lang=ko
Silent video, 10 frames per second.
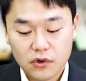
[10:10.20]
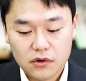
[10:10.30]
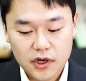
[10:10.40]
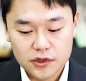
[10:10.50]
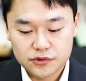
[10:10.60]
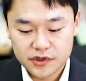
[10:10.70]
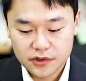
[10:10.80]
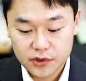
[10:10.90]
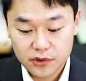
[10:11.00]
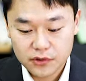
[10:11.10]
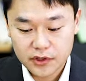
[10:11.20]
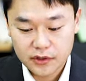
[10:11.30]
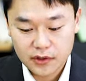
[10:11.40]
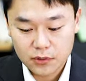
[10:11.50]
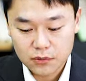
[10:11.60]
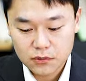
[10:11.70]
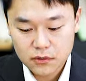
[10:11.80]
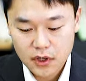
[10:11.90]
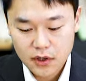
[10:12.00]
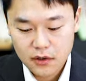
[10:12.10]
더 갈 수 있는 여력이
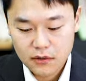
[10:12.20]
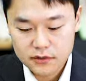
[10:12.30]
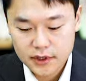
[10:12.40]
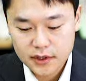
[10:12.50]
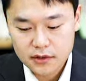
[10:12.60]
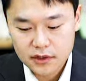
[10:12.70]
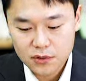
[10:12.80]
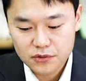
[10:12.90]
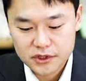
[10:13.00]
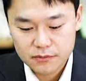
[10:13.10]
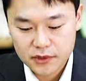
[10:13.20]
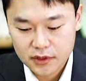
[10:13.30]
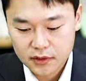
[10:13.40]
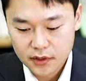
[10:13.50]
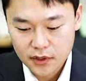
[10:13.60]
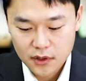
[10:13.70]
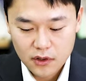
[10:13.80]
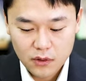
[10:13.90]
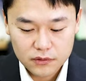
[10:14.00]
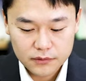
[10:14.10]
있다라고 어, 생각을 하고 있습니다.
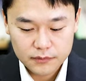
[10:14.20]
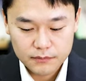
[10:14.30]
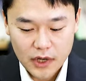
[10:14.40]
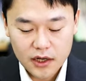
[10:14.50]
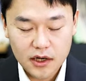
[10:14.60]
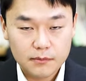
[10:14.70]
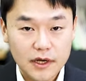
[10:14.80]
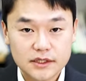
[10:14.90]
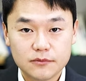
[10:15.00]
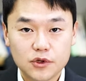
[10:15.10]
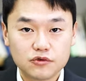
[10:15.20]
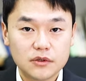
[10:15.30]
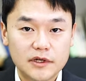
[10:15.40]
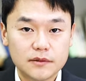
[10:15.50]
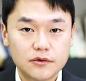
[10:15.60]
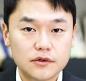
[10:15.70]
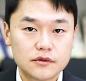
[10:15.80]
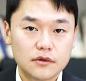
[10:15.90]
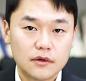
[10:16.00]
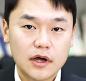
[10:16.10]
어, 아까 말씀 서두에
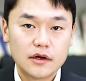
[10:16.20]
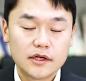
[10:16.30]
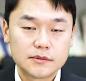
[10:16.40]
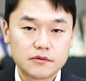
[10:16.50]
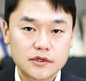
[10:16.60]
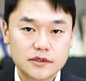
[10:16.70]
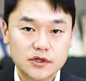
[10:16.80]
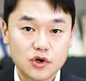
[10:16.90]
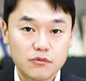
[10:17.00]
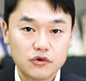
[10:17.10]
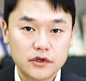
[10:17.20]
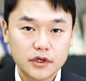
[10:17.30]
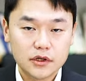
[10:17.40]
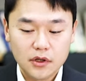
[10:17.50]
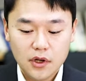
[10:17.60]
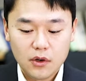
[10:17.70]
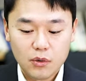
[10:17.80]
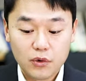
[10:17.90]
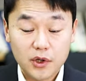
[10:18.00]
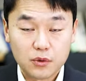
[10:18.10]
말씀드렸죠. 알리익스프레스의 점유율이
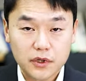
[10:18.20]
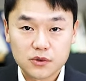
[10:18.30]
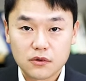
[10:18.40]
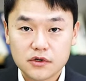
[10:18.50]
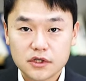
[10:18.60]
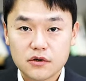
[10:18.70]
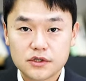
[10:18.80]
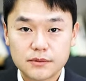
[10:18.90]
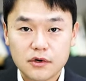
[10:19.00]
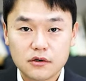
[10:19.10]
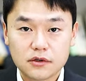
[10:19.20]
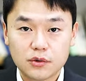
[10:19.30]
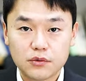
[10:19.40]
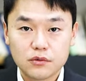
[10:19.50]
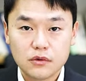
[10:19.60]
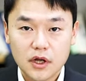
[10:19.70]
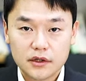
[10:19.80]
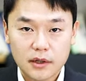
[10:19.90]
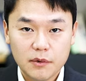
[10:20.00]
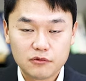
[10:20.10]
올해도 계속 커질 것이며 그리고
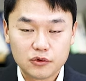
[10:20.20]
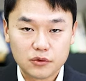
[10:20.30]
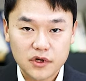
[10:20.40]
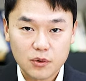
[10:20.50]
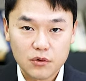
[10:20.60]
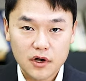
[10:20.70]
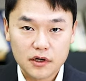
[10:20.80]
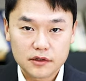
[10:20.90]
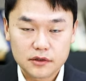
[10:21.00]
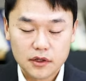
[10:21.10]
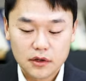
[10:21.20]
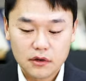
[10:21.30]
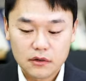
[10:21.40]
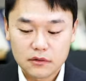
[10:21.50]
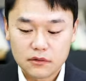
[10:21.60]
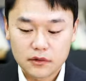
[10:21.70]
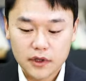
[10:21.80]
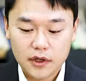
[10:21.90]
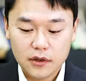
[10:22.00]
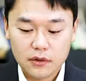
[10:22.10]
택배 물동량 올라가는 어,
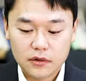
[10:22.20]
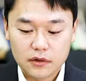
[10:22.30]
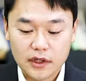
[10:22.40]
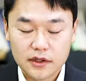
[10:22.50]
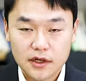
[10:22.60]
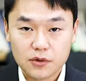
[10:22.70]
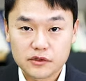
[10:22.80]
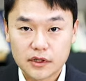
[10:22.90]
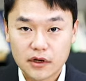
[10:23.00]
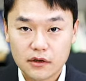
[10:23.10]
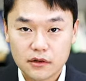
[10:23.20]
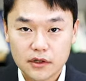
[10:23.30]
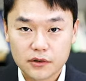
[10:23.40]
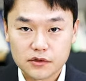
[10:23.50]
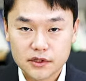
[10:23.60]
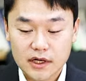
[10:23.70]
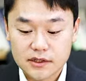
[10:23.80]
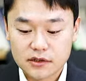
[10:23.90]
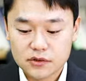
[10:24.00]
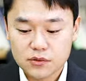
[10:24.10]
게 나타날 것이다 라는 것이
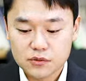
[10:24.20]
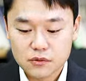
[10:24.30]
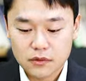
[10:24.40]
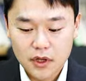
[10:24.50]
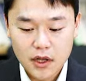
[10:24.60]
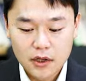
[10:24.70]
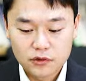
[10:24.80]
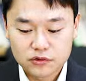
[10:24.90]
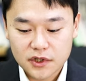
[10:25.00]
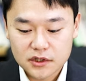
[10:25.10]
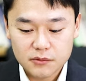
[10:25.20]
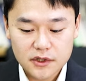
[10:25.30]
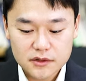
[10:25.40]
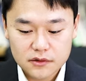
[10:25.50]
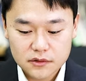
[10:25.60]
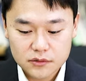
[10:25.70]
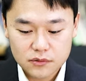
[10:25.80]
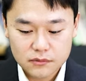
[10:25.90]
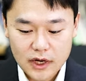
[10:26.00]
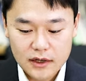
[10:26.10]
가장 큰 거고 주가 측면에서는
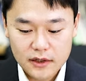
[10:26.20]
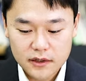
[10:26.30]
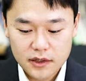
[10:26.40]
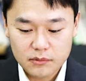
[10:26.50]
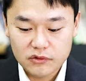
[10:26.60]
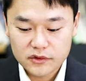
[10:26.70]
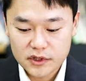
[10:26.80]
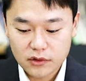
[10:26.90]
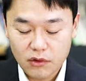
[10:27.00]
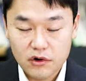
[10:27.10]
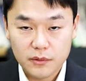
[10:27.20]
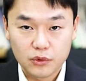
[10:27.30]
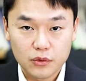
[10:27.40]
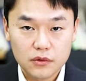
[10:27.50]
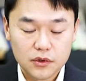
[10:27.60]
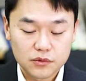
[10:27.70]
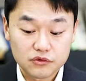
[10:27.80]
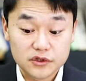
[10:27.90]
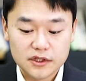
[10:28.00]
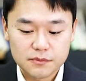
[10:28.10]
좀 알리의 물류센터 건립도 좀
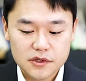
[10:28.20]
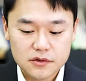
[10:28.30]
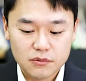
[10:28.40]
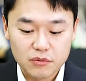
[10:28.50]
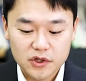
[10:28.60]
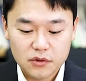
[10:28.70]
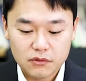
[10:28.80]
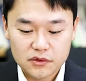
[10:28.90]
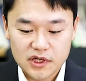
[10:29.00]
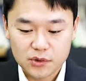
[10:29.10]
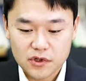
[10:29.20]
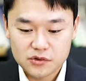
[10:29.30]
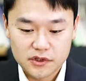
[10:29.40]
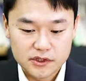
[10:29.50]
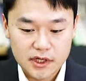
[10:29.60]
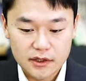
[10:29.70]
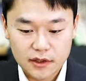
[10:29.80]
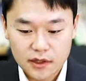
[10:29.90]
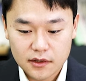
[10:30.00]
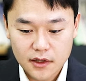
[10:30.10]
주가 측면에서는 모멘텀으로 작용할 수 있지
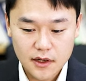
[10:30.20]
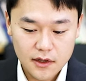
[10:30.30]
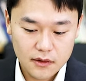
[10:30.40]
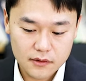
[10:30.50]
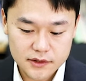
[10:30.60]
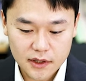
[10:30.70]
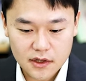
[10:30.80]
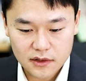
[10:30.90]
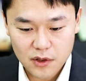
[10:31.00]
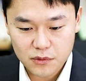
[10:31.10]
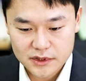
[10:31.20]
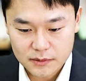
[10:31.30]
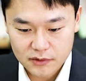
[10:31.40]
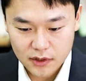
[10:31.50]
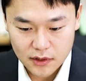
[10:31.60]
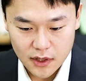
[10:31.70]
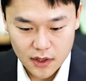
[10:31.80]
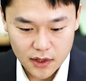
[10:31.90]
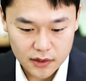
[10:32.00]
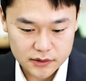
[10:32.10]
않을까 어, 생각을 하고 있습니다.
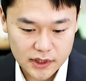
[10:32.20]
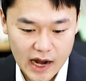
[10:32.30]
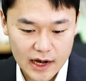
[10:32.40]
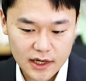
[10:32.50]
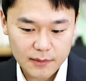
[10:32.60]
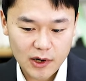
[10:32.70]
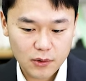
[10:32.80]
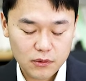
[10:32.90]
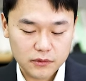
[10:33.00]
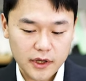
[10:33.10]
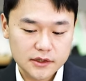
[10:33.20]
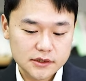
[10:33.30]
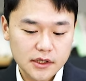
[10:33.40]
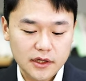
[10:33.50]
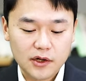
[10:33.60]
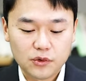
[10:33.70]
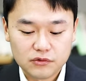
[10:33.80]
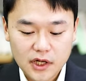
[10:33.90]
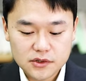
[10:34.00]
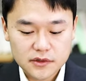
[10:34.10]
제가 알리발로 그러니까 CJ
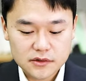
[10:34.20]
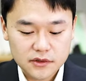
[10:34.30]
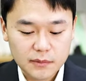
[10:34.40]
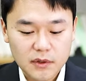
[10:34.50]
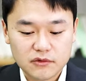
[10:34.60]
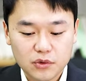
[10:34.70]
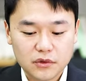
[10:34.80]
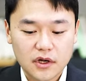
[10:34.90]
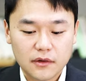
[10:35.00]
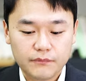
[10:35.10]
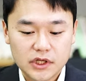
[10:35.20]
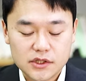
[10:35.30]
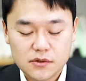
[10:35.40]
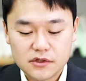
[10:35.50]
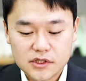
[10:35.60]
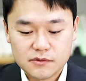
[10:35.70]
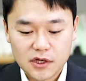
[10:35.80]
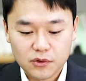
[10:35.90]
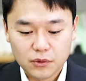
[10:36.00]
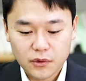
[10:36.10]
대한통운 한정해서 택배 물동량
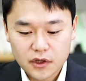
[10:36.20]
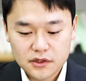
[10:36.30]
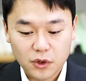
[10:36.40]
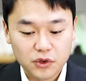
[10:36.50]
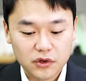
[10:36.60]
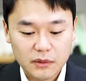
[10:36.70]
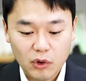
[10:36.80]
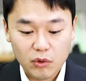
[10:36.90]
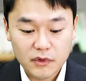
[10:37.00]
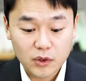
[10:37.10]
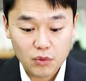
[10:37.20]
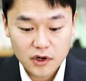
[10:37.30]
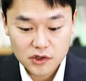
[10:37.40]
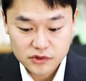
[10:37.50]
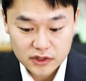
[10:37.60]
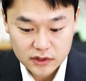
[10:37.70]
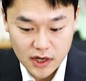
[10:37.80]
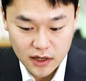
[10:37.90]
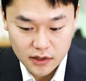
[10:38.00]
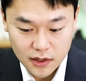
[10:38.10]
2024년도에 전년 대비 얼마나 올라갈 수
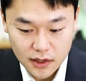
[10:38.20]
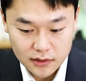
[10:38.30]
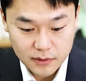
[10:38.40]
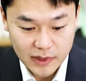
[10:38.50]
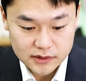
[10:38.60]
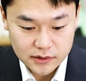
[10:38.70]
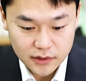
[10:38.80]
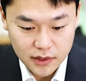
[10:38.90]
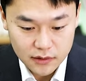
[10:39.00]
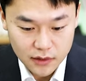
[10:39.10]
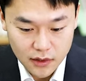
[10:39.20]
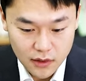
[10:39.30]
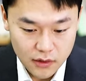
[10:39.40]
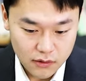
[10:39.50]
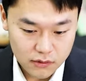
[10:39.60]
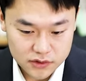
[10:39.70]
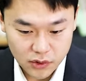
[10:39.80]
있느냐를 봤을 때 어,